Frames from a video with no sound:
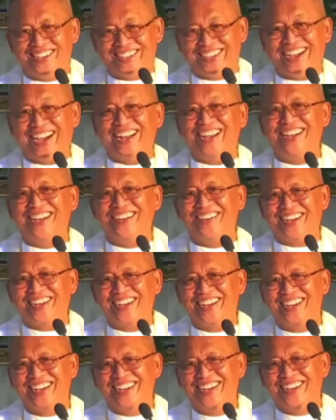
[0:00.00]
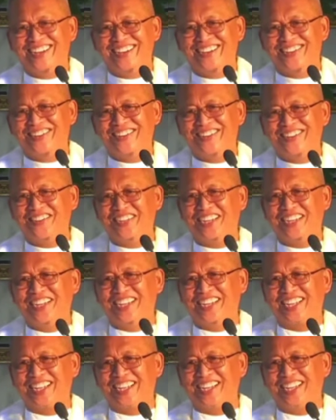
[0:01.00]
Ah, ana ba. Oh, oh day
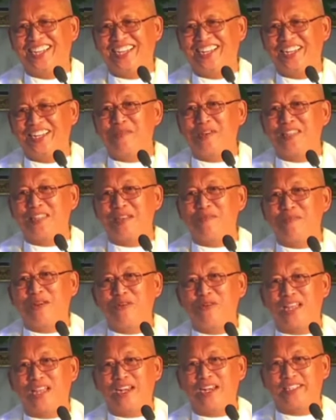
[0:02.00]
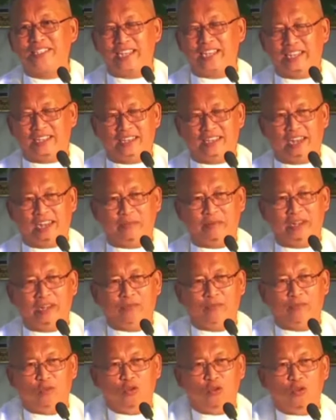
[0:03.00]
na kay di man ta maloyalist kay labi
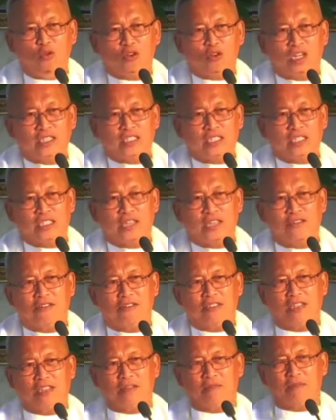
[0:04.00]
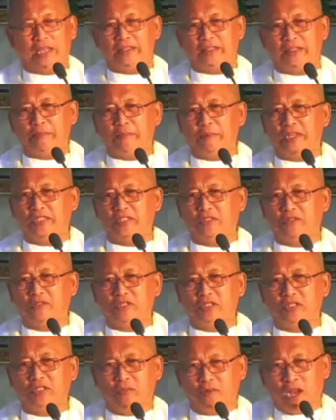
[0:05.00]
na muhog sa tawag tag 20
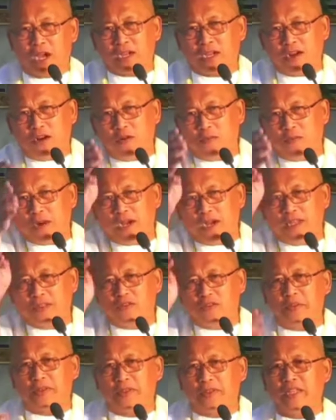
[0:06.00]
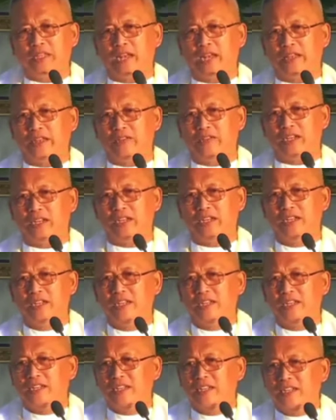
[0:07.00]
pesos nya mulakaw pa kang tupitin layo ah.
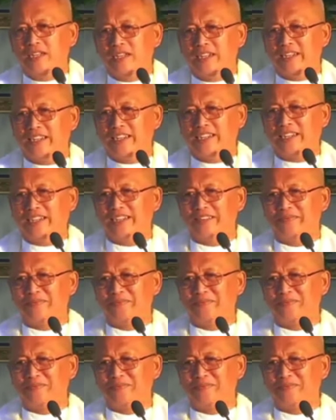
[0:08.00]
Ana.